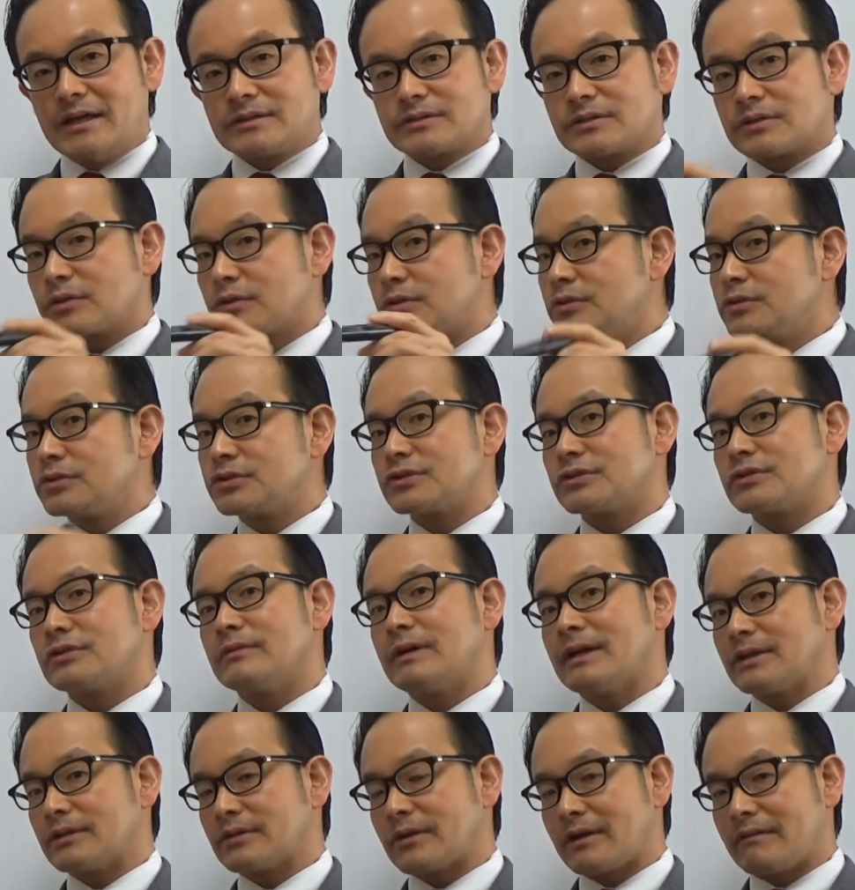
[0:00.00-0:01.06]
その群衆の
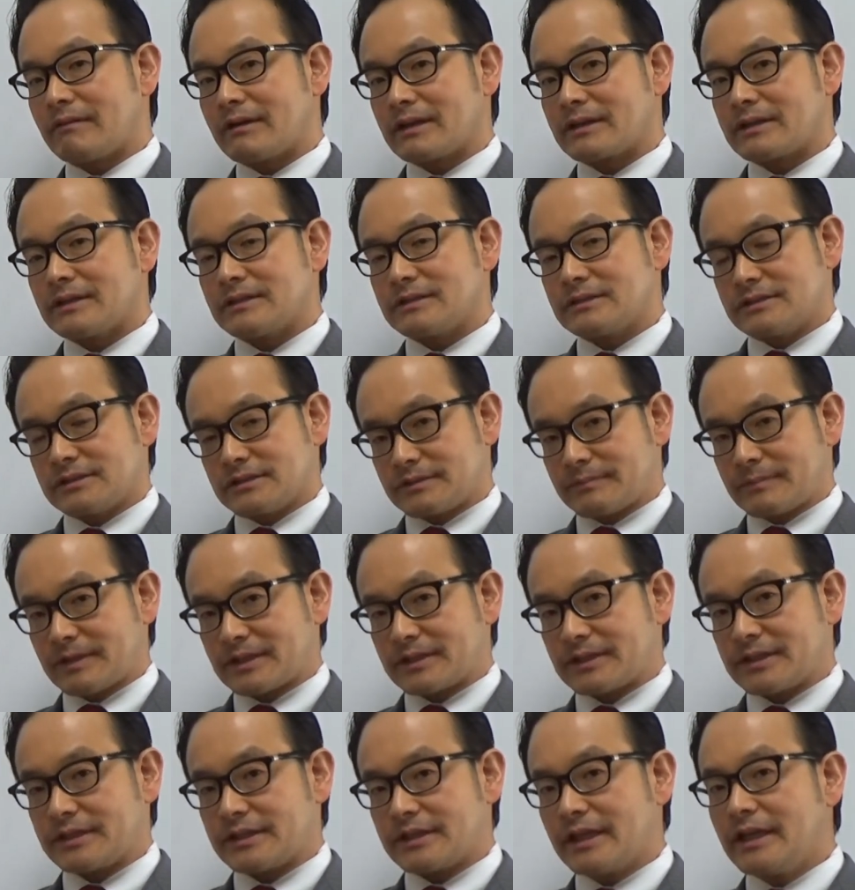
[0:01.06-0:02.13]
輪にとらわれてしまっ
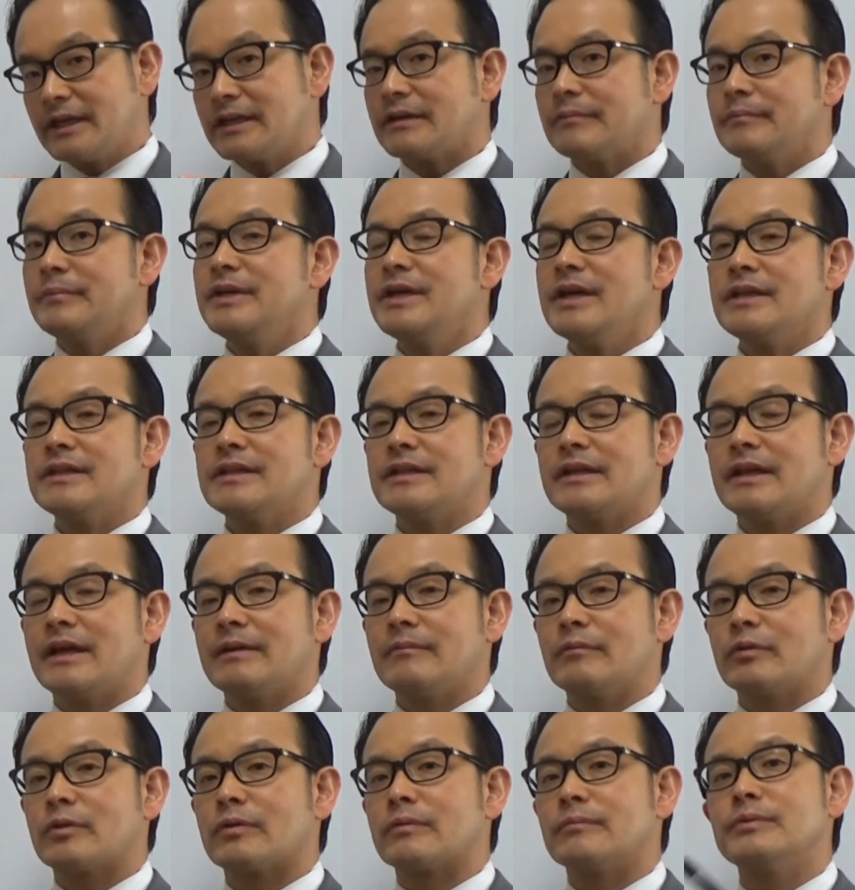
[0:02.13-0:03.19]
ていて、何か見えてな
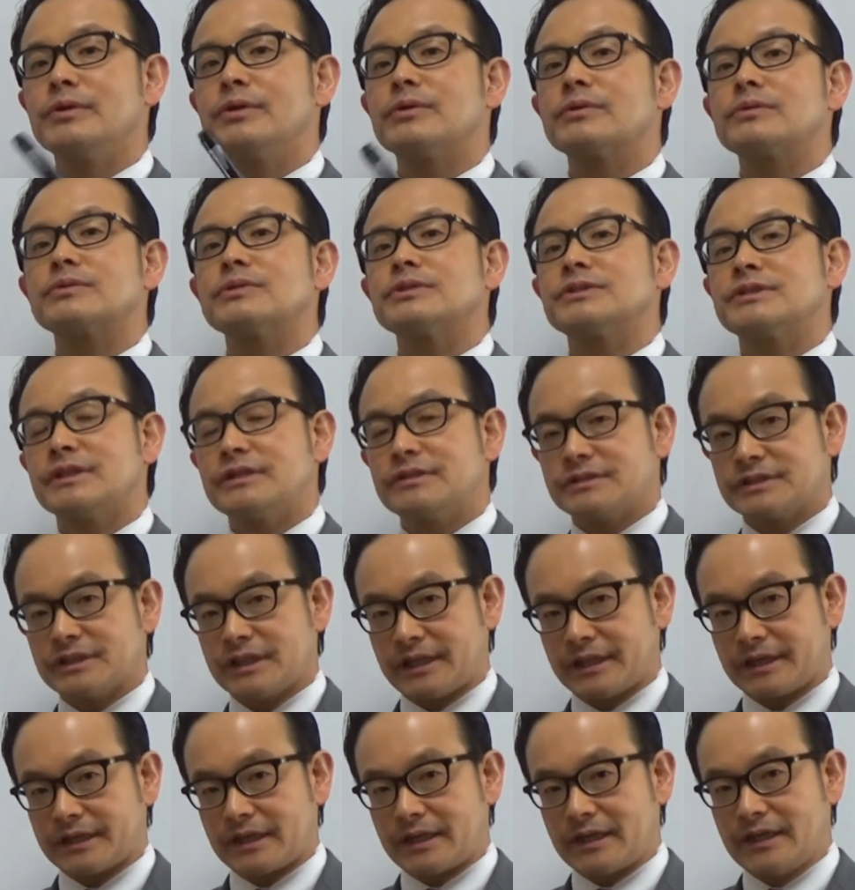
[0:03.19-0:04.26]
いものを見落としてるんじゃ
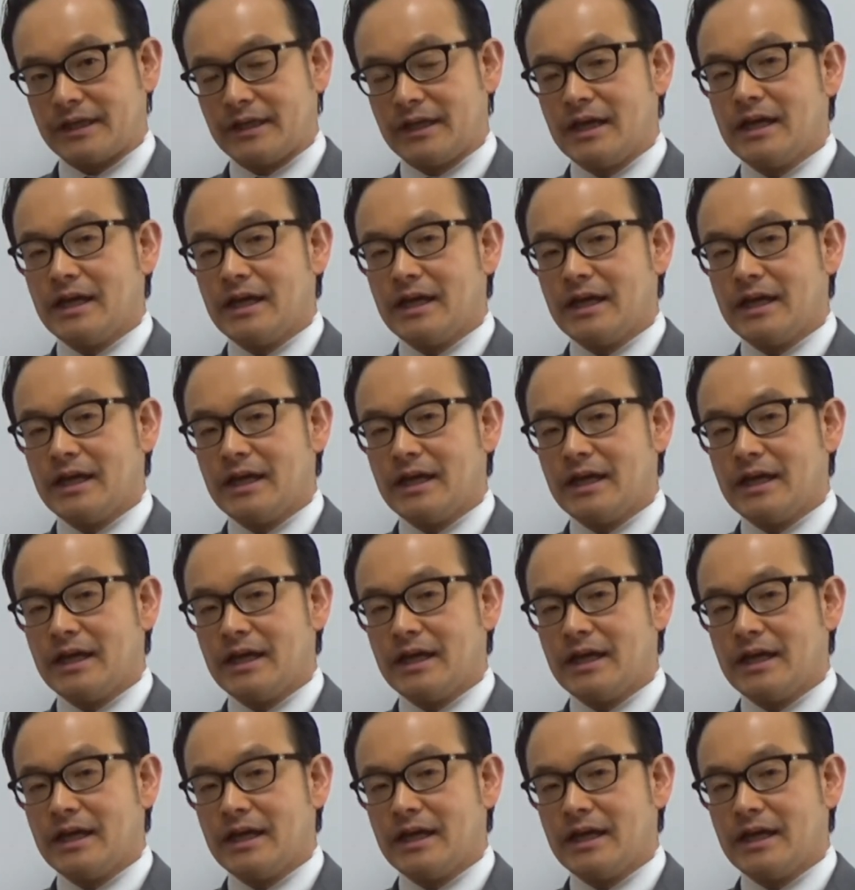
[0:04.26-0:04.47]
ないか。